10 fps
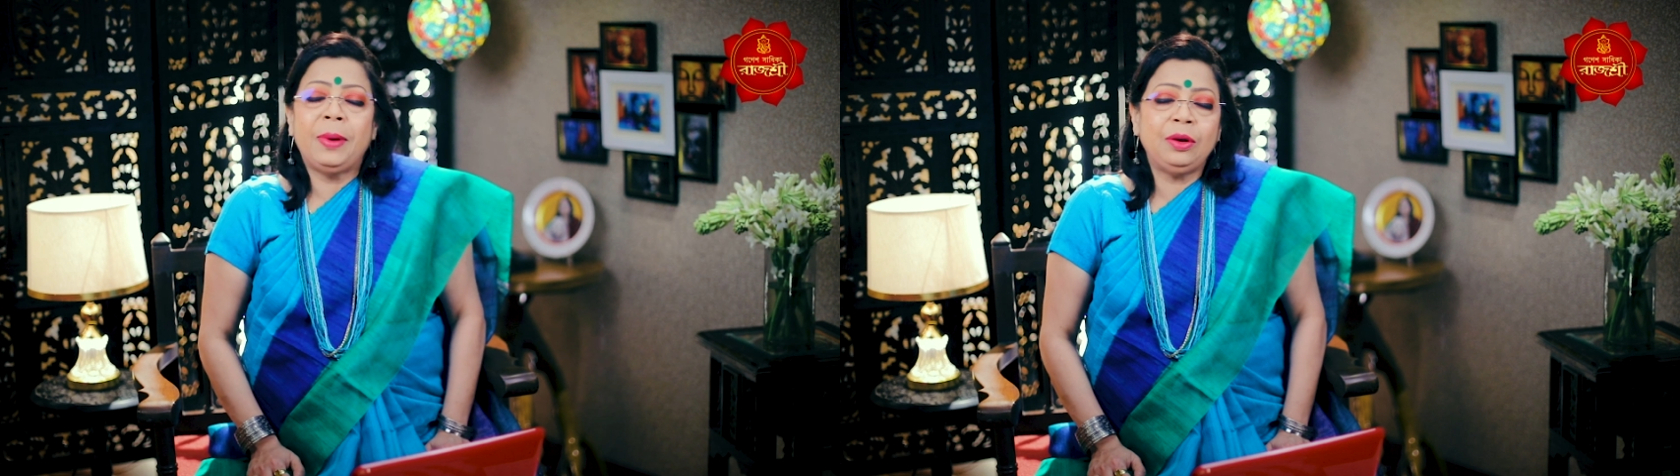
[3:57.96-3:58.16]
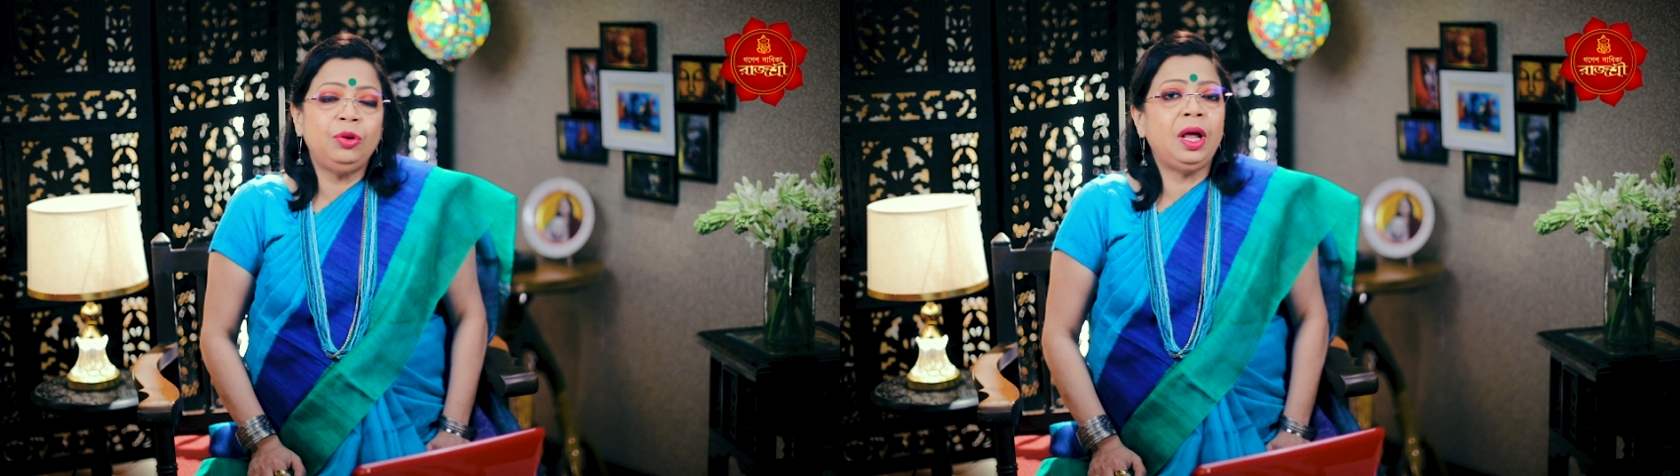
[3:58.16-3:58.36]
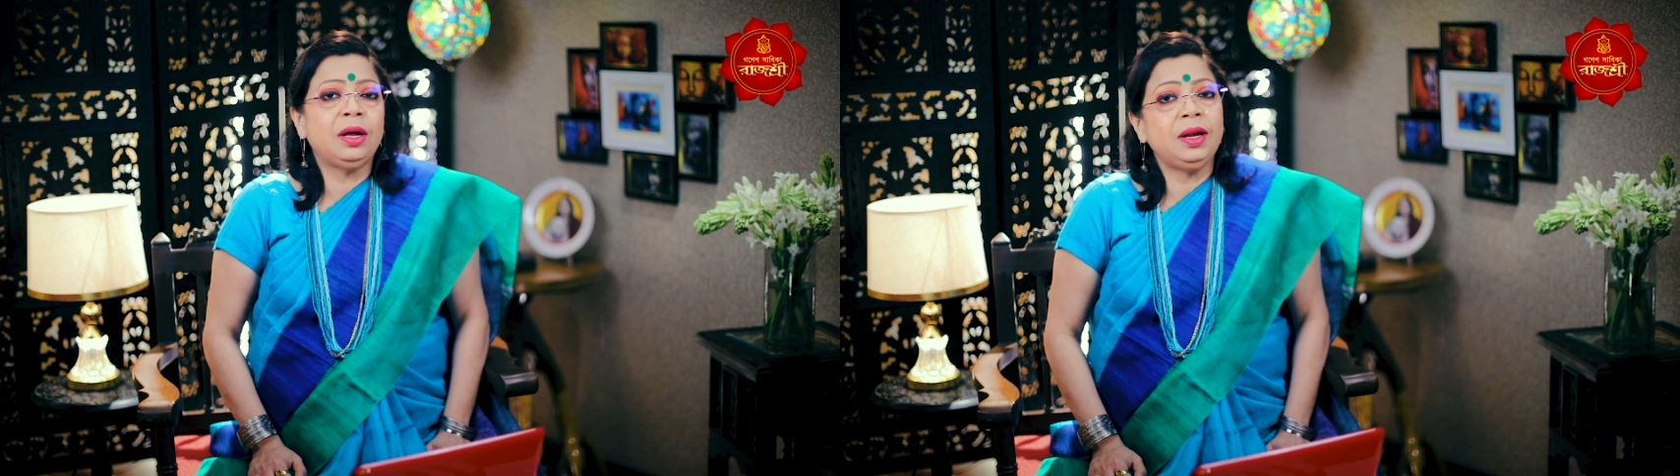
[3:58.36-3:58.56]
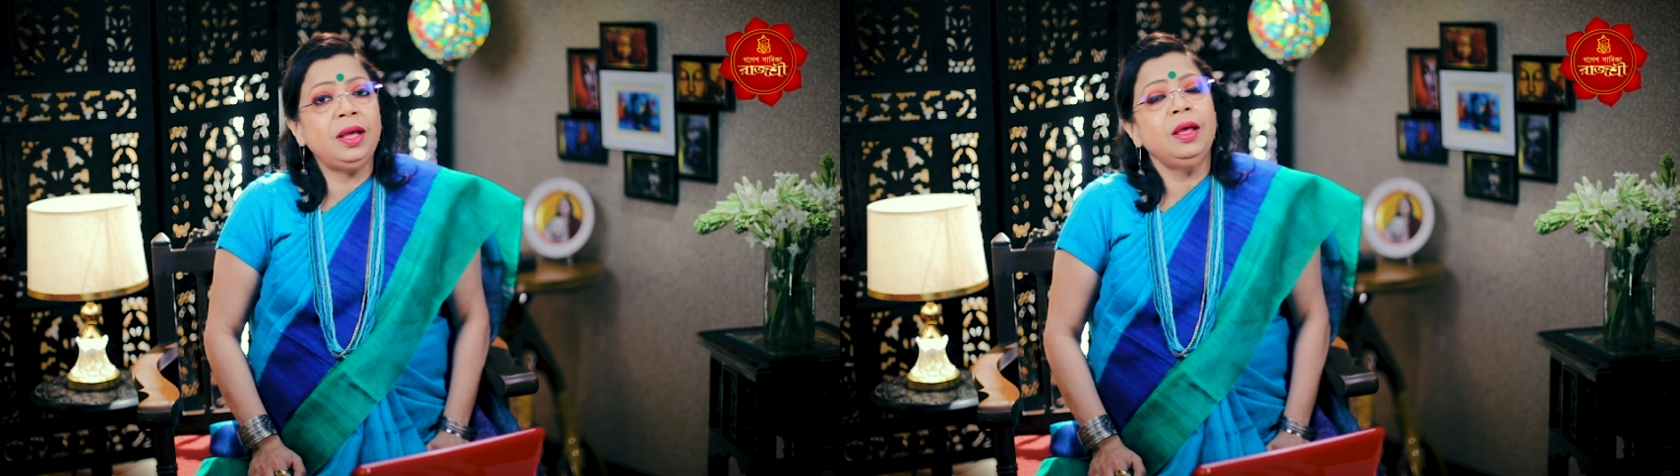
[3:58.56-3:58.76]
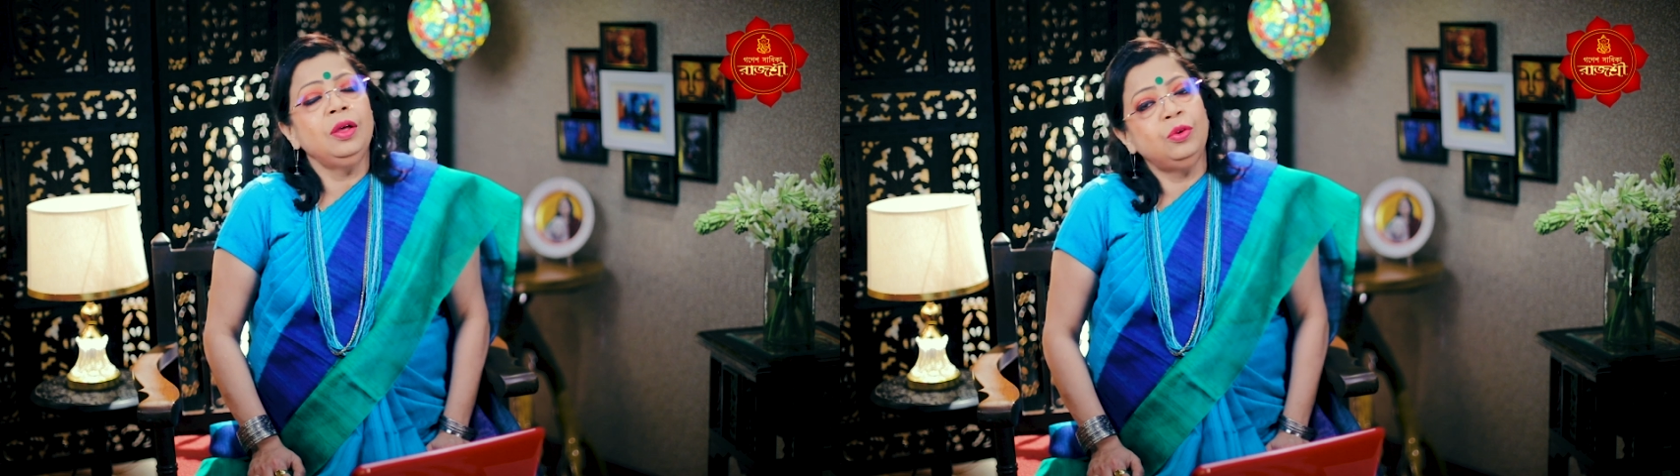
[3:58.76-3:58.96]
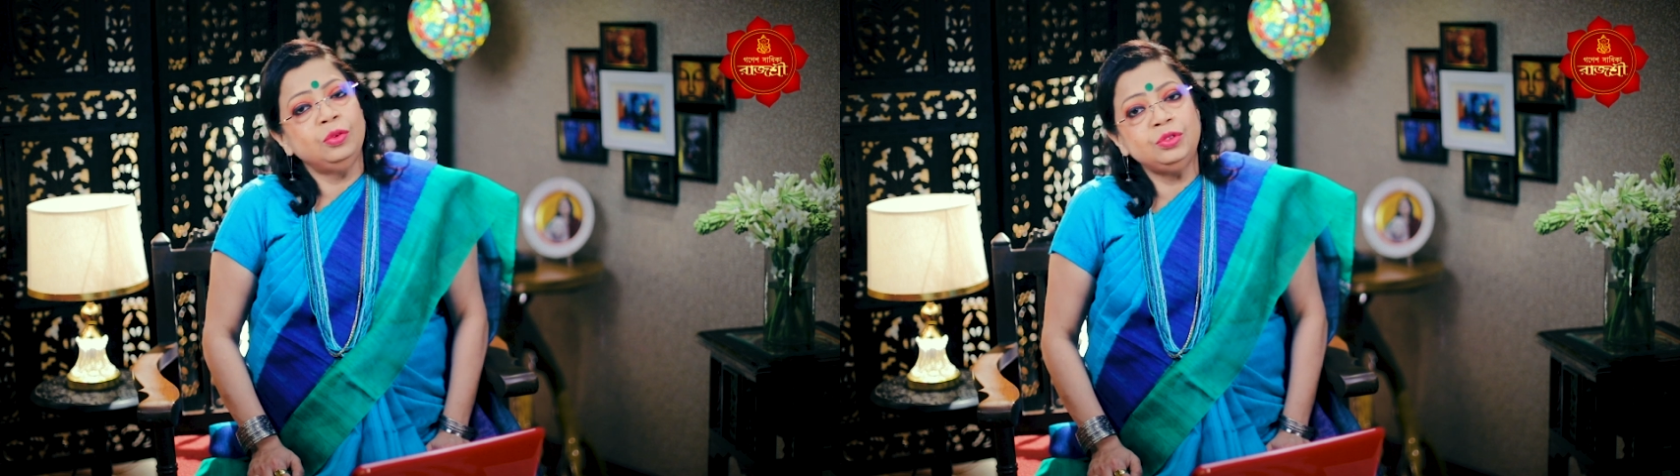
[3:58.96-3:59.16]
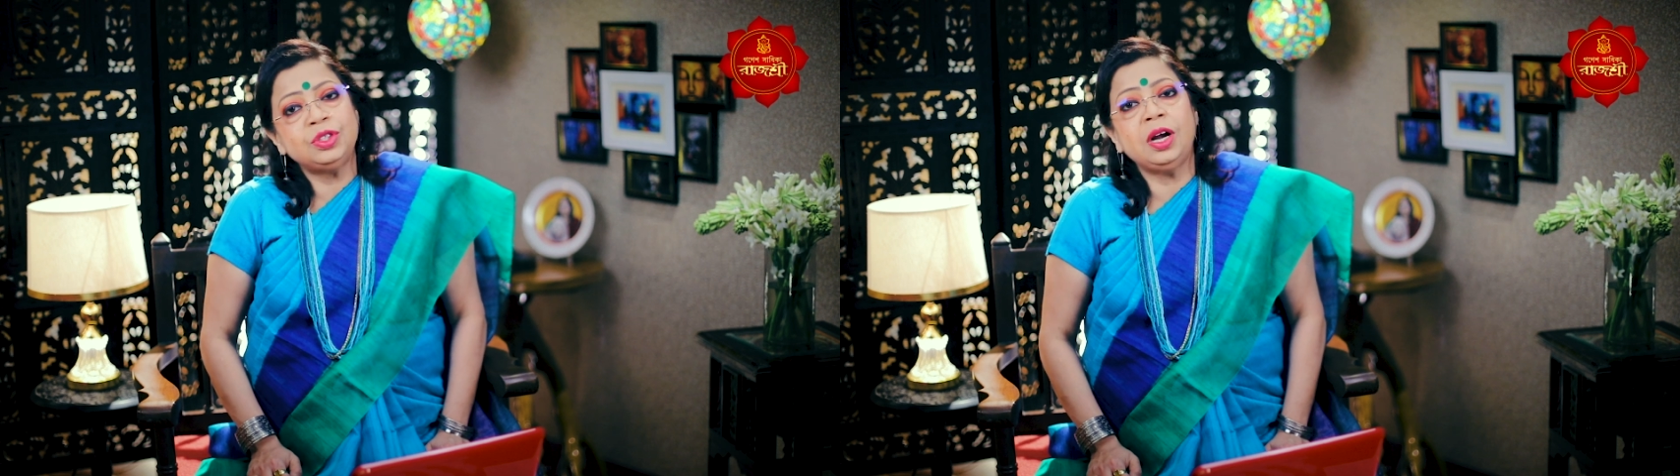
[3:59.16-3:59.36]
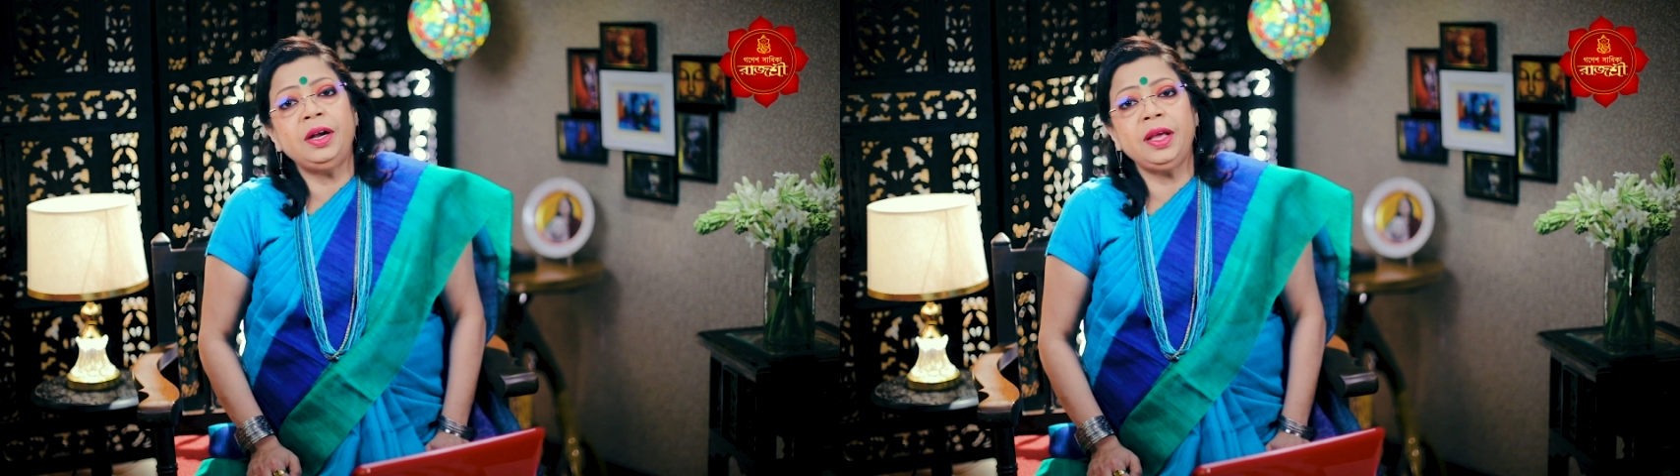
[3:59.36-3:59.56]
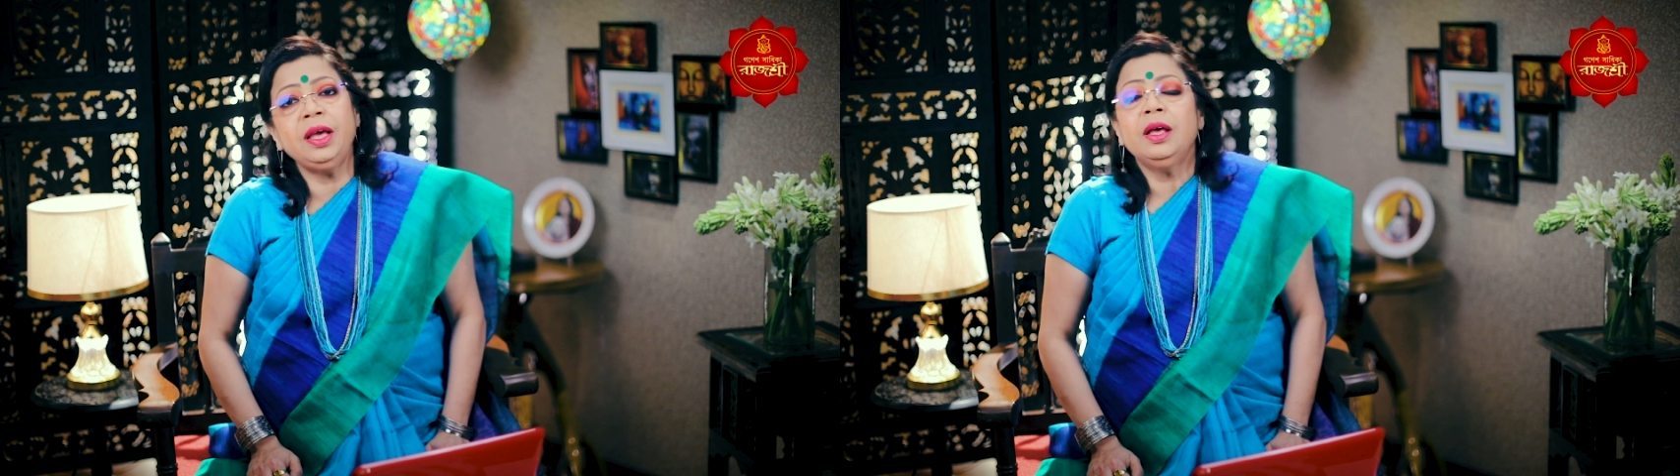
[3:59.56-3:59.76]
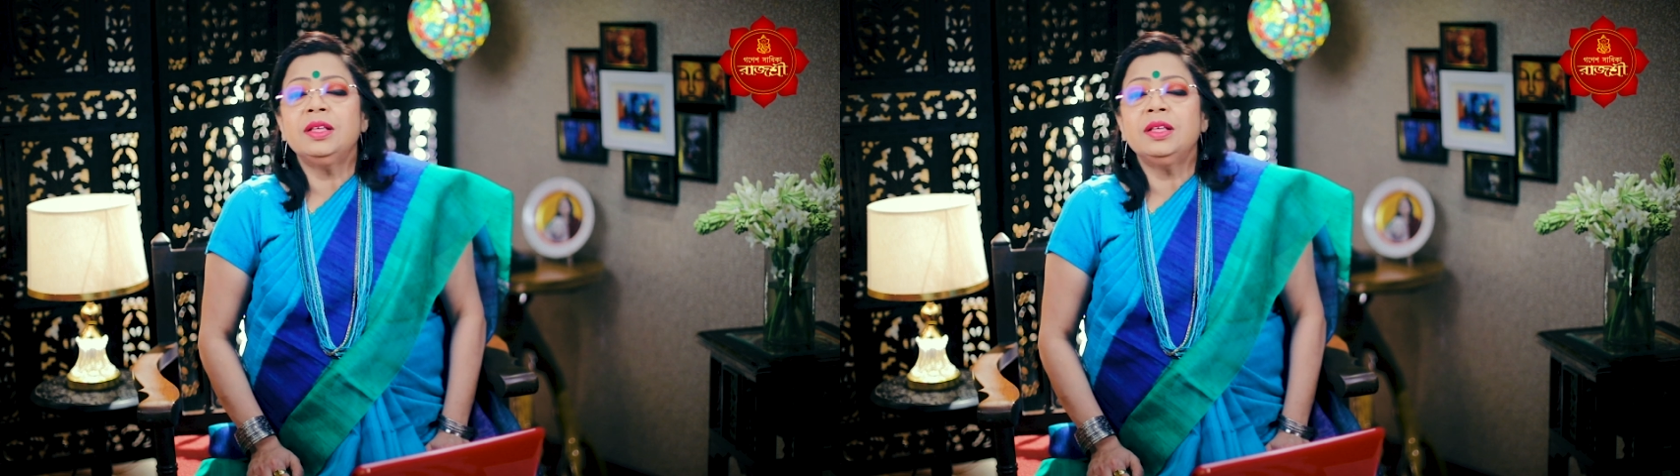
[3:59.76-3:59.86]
ভালো লাগলে অনুষ্ঠানটি